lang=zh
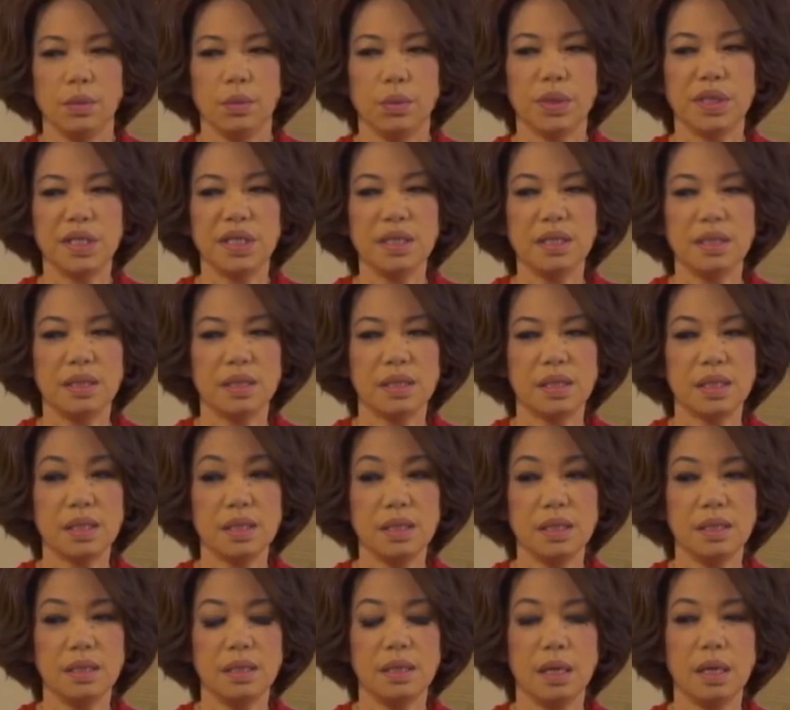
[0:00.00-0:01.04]
我记得
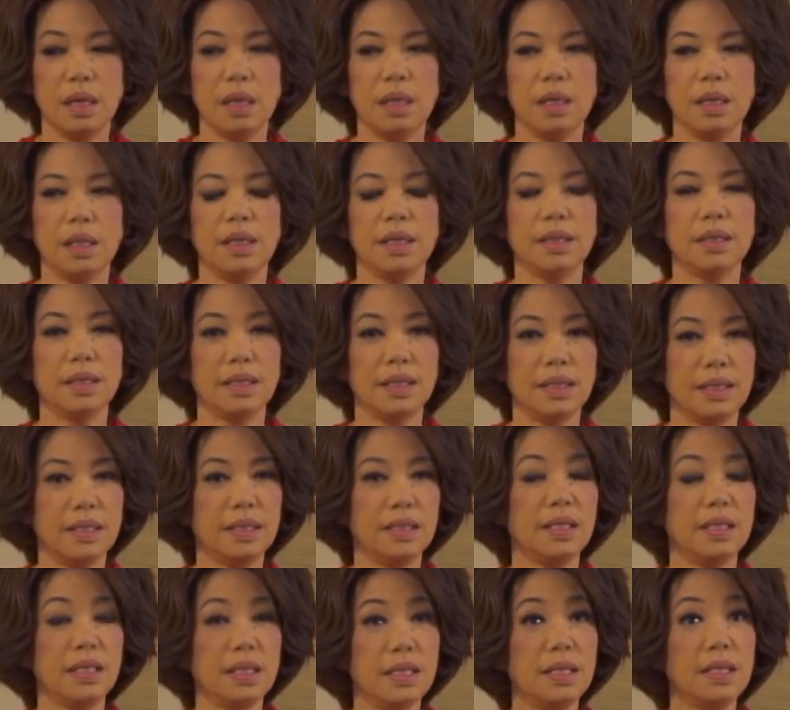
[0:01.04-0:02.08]
是二零零
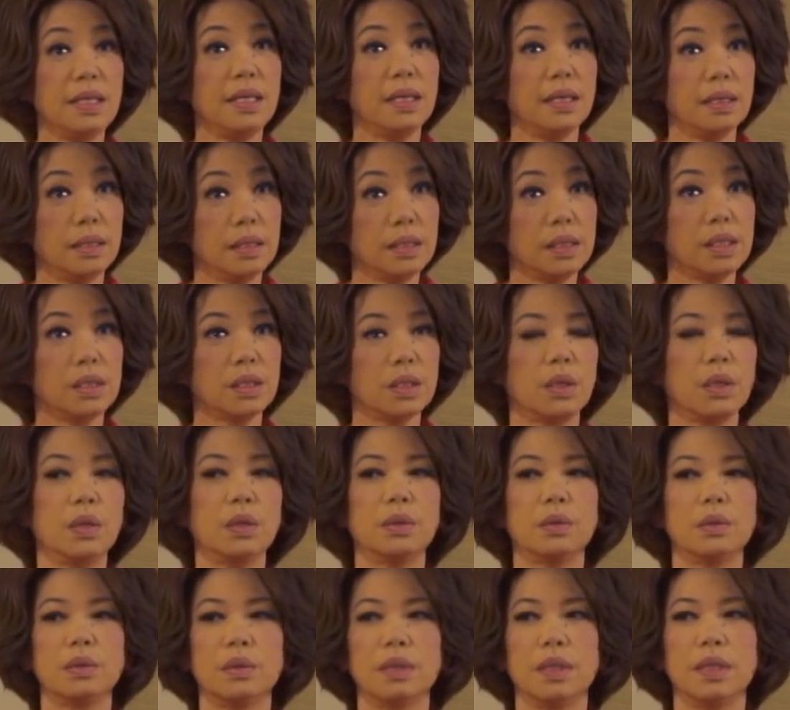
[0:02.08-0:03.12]
一年的时
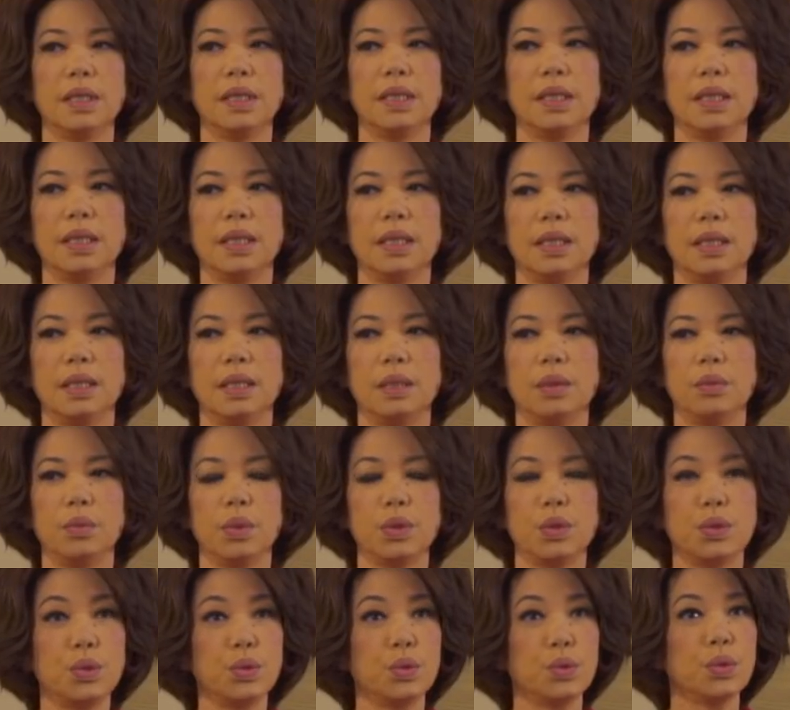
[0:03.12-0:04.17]
候，呃，我
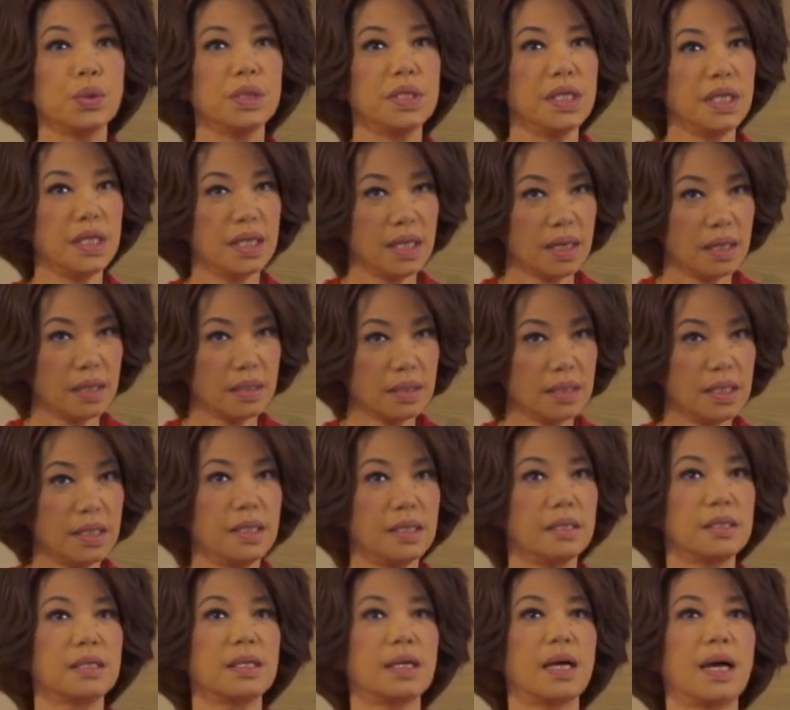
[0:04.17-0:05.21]
去做健康检
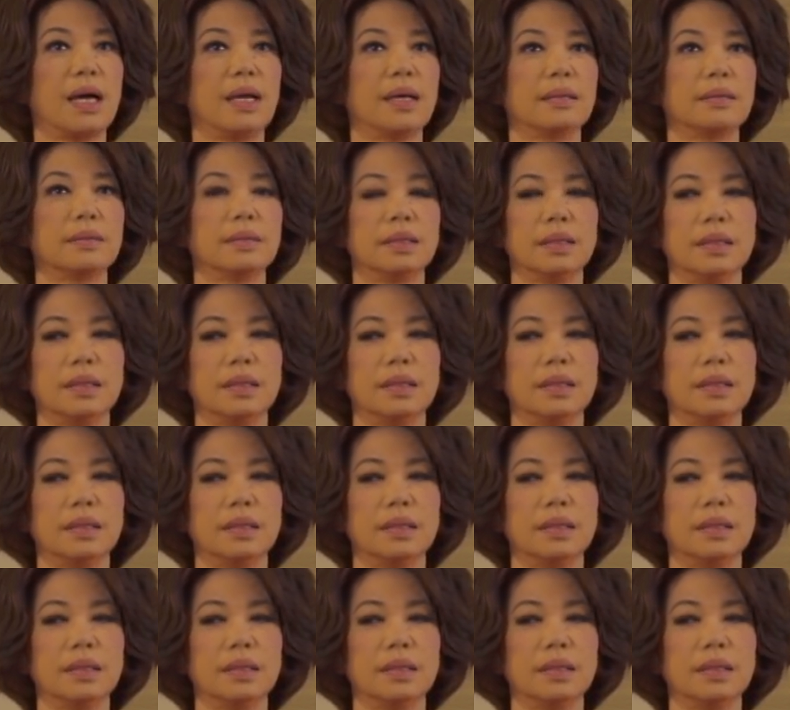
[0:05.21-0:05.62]
查，